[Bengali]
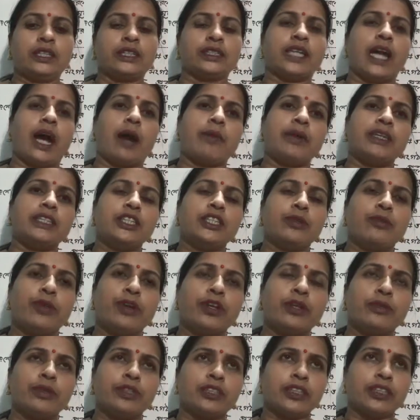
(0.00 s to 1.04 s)
সামাজিক
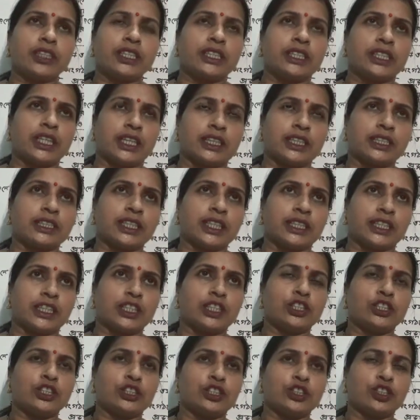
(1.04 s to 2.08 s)
পরিবর্তনের সাথে সাথে
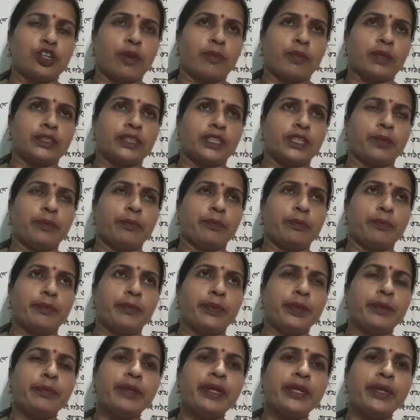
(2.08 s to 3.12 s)
সমাজের
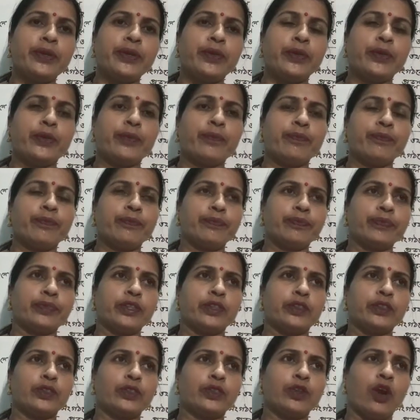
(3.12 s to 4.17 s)
বিভিন্ন
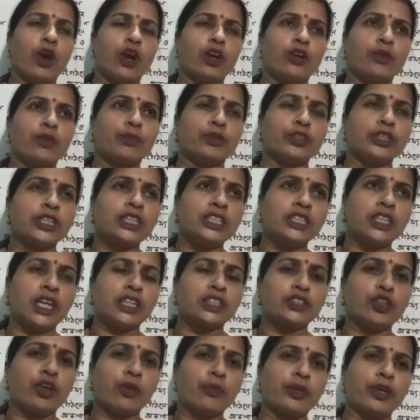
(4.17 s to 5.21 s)
দল প্রতিষ্ঠান
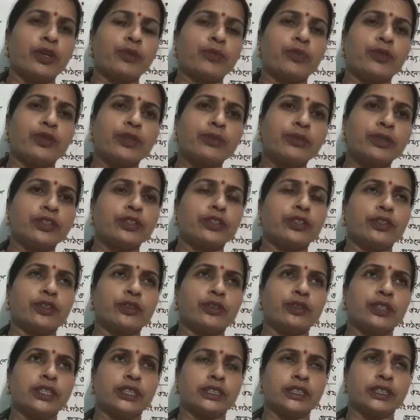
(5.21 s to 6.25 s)
সমূহের পরিবর্তন
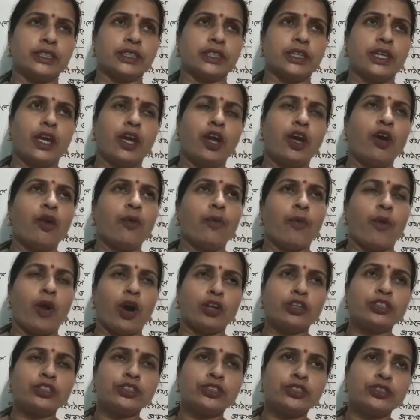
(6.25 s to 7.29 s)
ঘটেছে
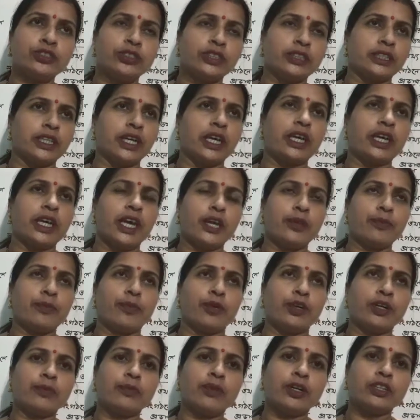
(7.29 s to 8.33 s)
ফলশ্রুতিতে এই
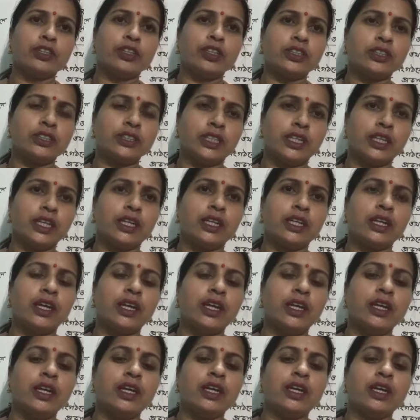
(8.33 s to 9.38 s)
পরিবর্তনশীল
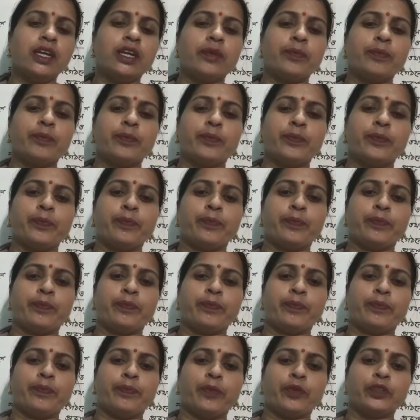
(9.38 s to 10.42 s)

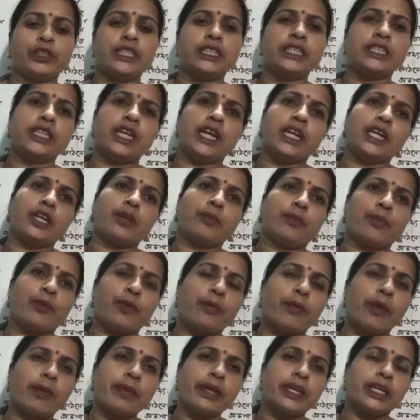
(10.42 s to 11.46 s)
প্রতিষ্ঠানের
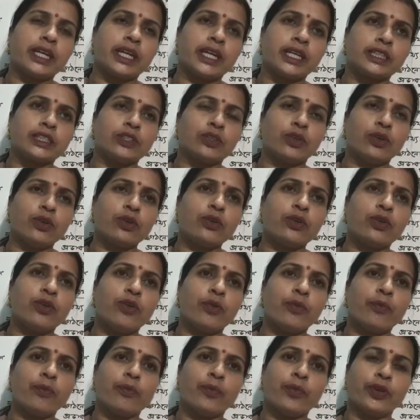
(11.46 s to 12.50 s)
প্রভাবের ক্ষেত্রেও
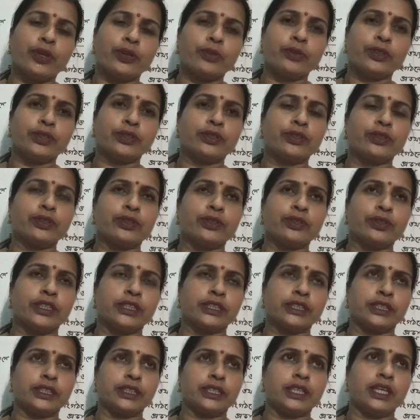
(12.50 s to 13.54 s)
পরিবর্তন
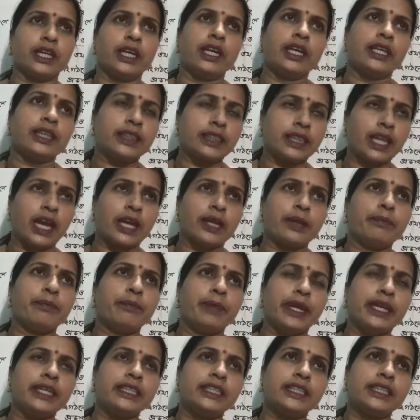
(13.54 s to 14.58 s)
ঘটেছে তাই
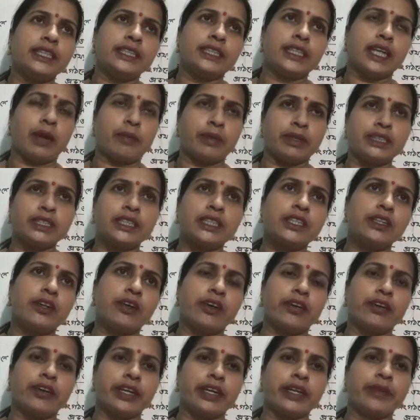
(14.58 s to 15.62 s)
ব্যক্তির
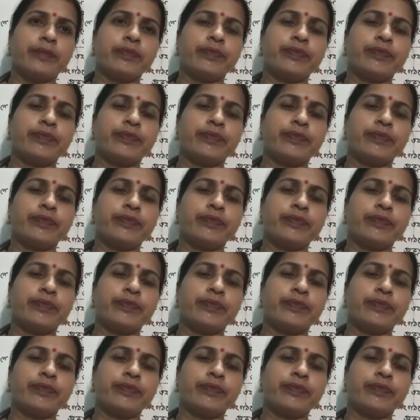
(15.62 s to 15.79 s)
সামাজিকীকরণে